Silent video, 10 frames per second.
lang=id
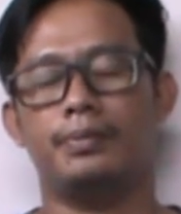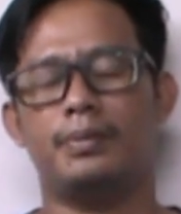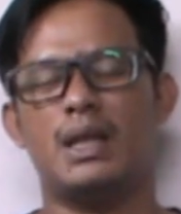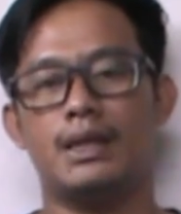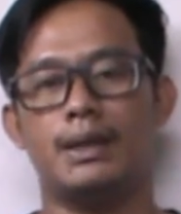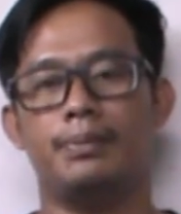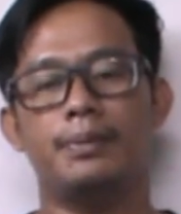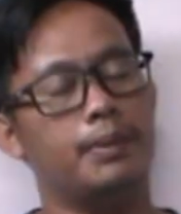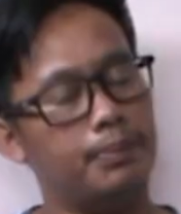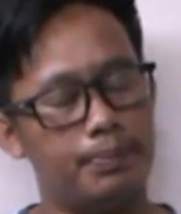masih
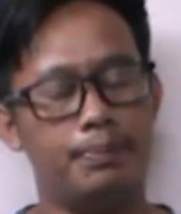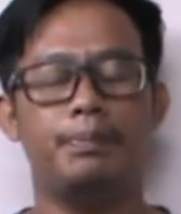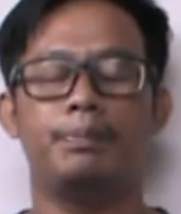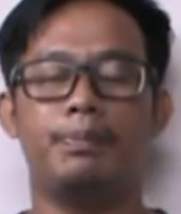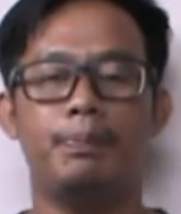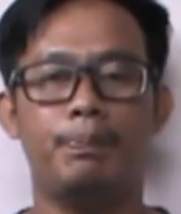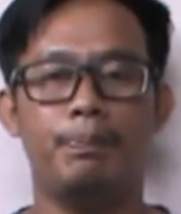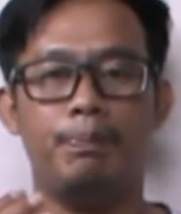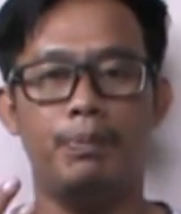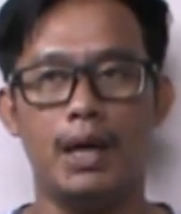
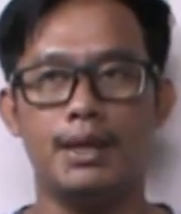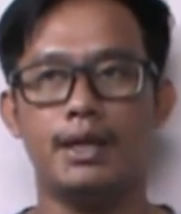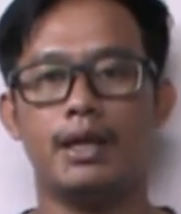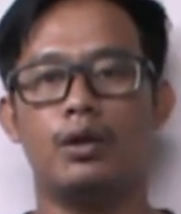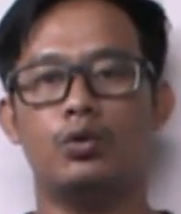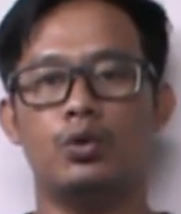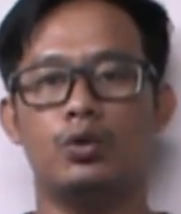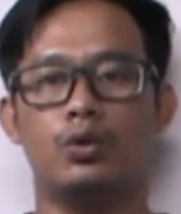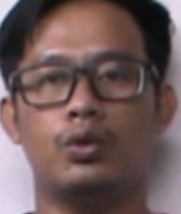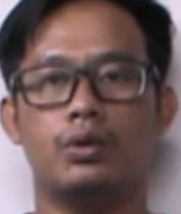belajar ya
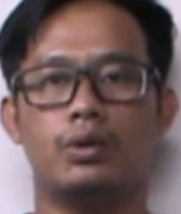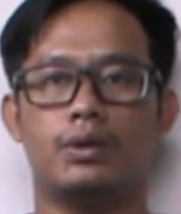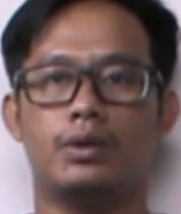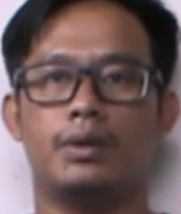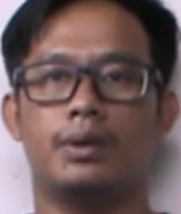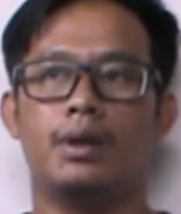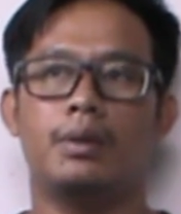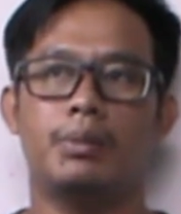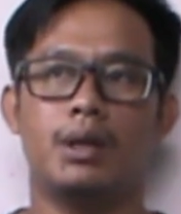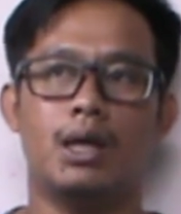untuk
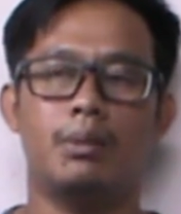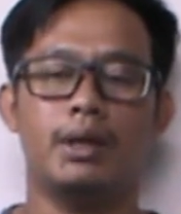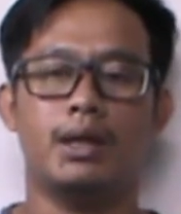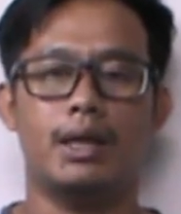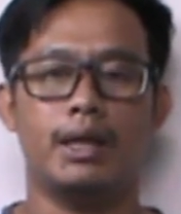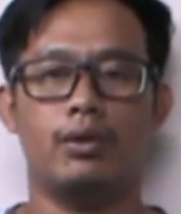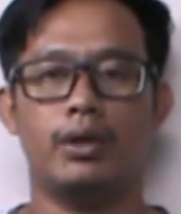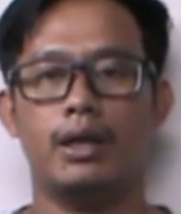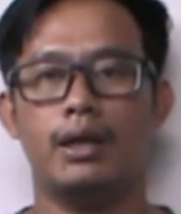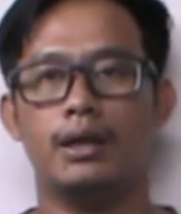mendalami kenari.
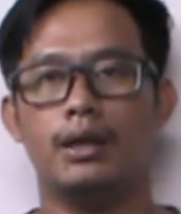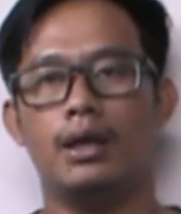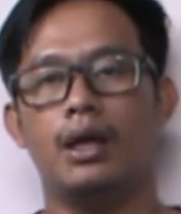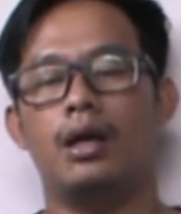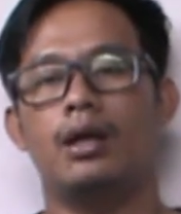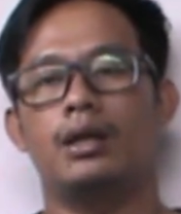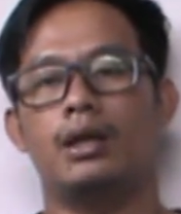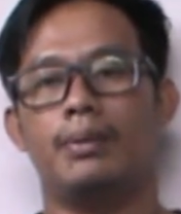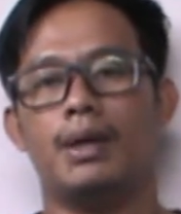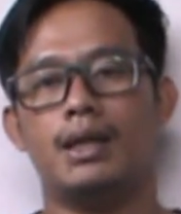Oke. Okay?
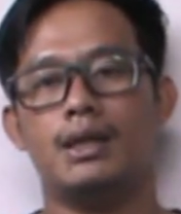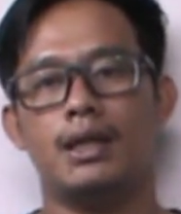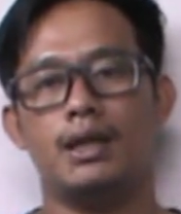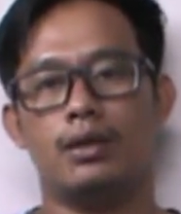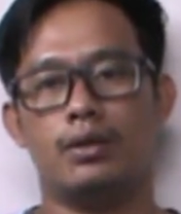Terima kasih.